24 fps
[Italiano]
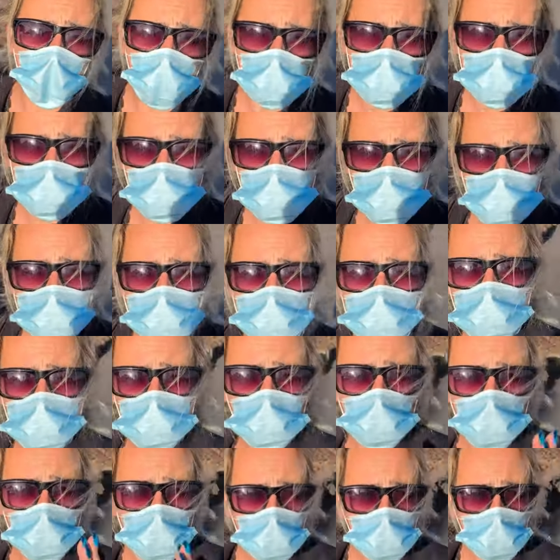Oltre che venire
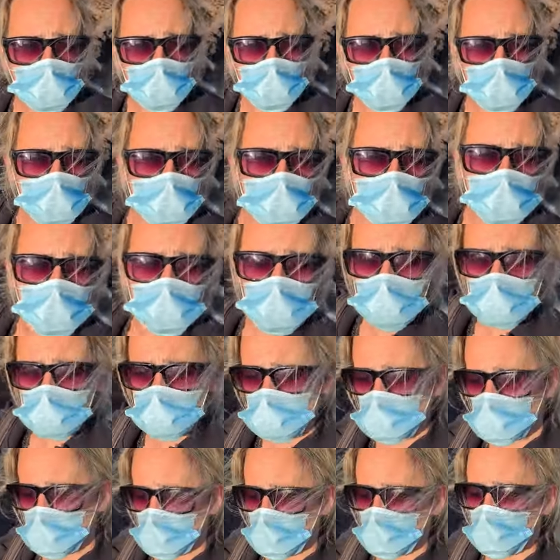col pullman,
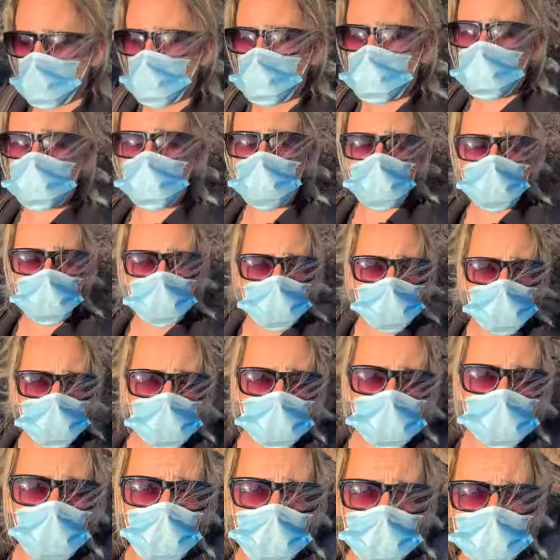si può venire
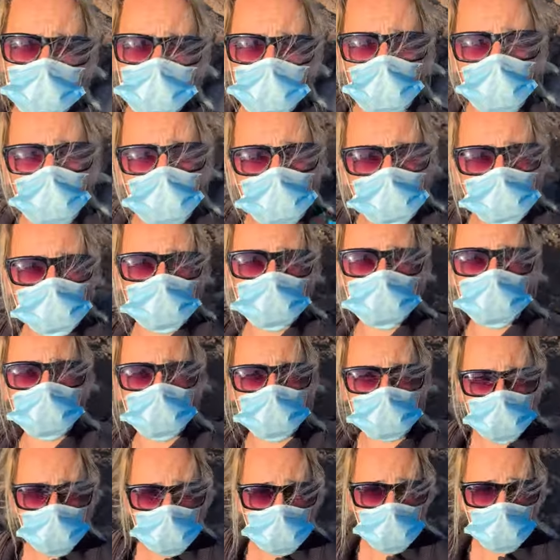in macchina o prima delle
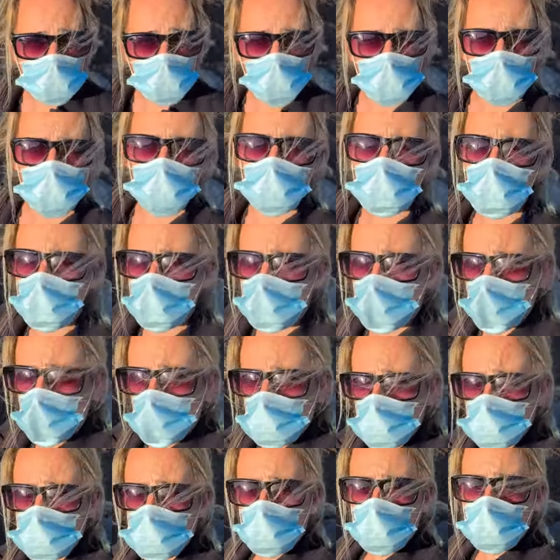10
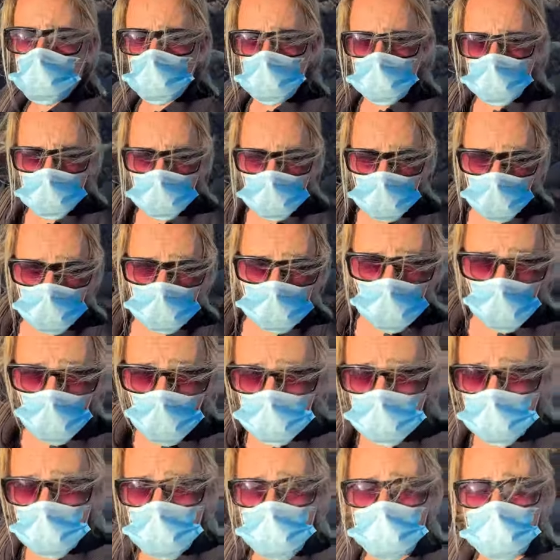o dopo le
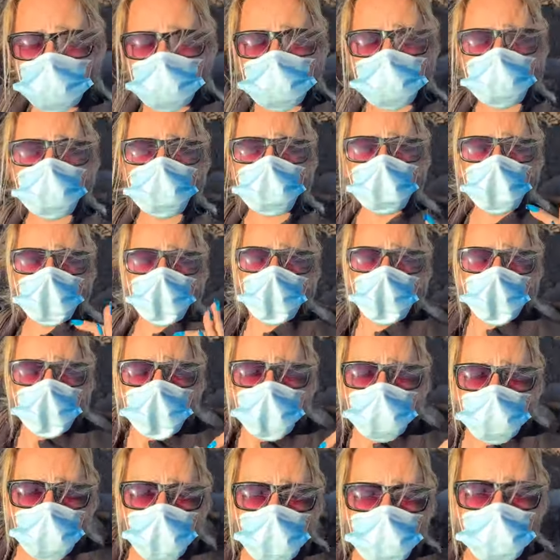19
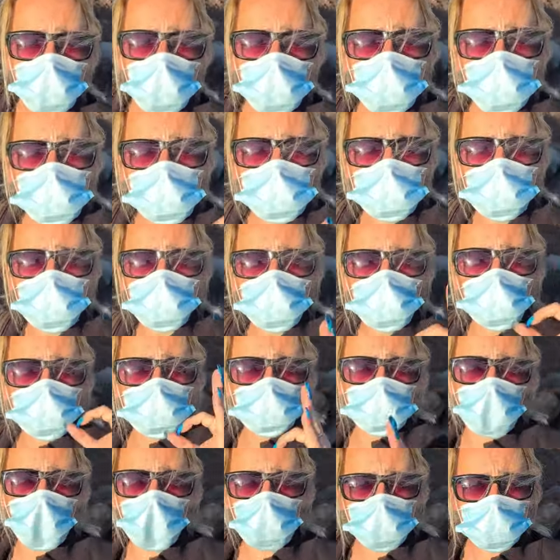e anche prendendo
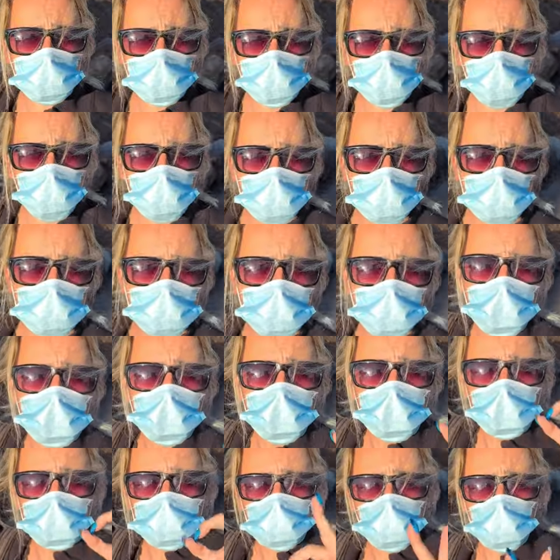il taxi
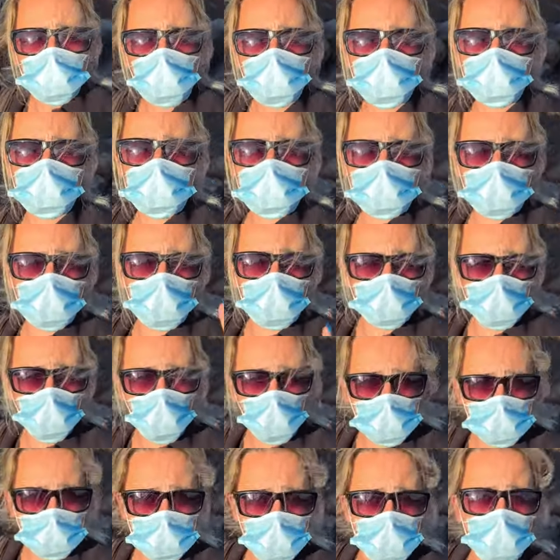da Buona Vista del
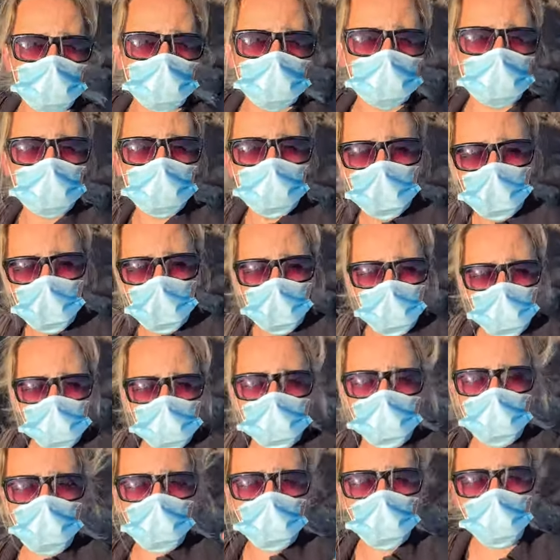Nord.
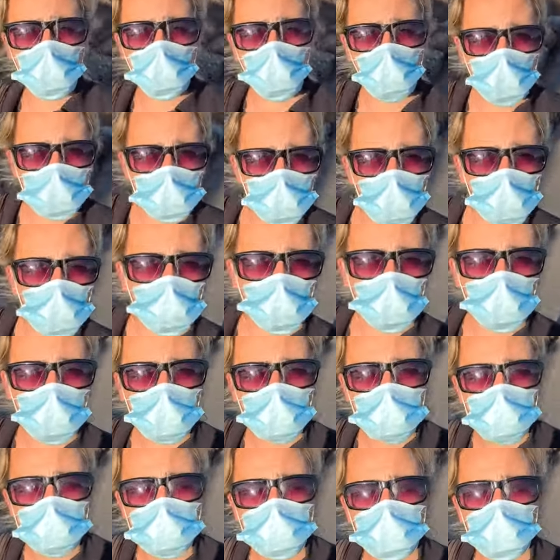Vi accompagna qui,